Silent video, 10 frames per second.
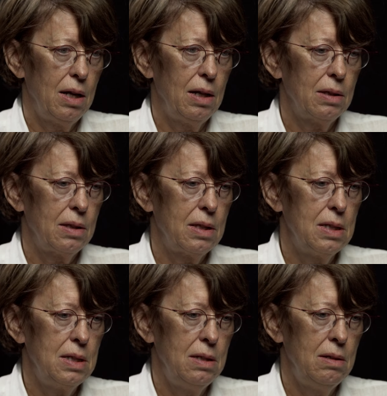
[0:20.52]
hein,
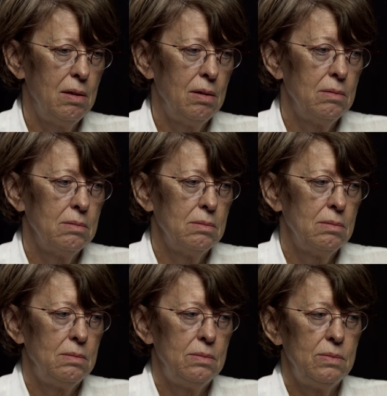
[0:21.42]
qui,
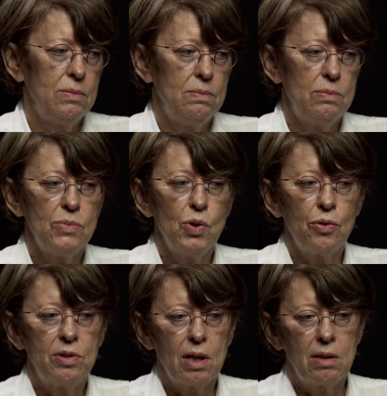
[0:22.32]
dont
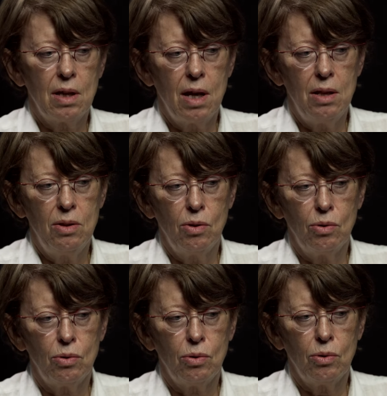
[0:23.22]
certaines
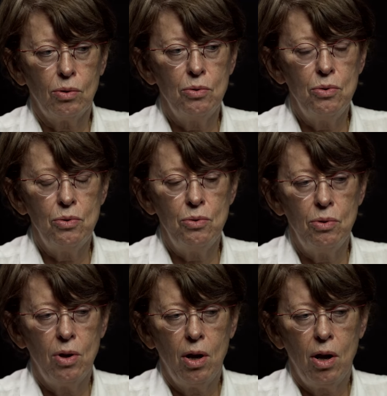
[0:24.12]
ont, eu
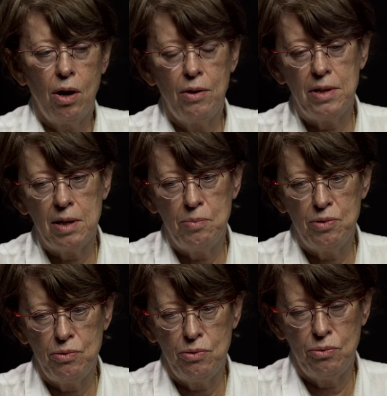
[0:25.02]
un
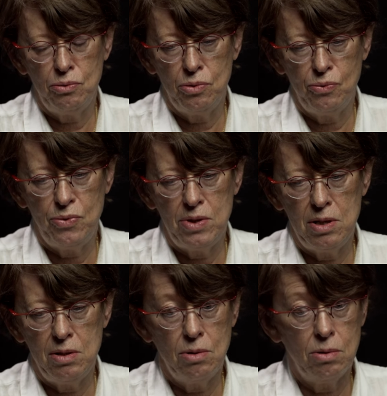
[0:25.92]
début de
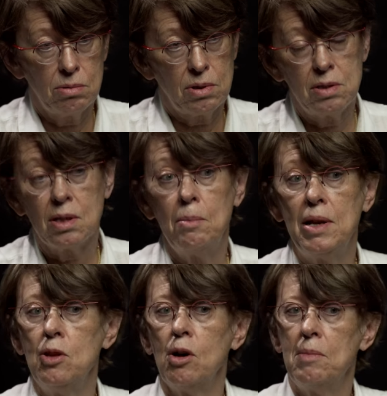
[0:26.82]
vie euh, qui
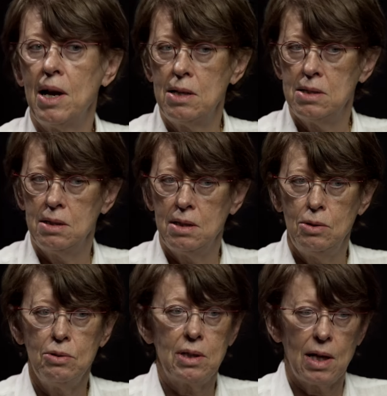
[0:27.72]
semblait normal. C'était
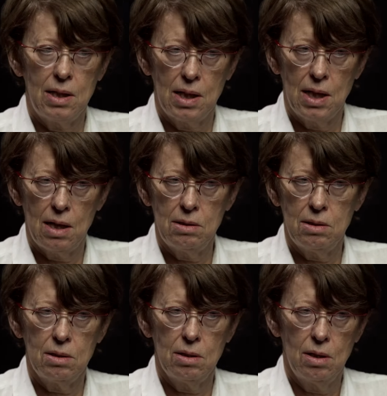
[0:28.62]
le cas d'Agathe,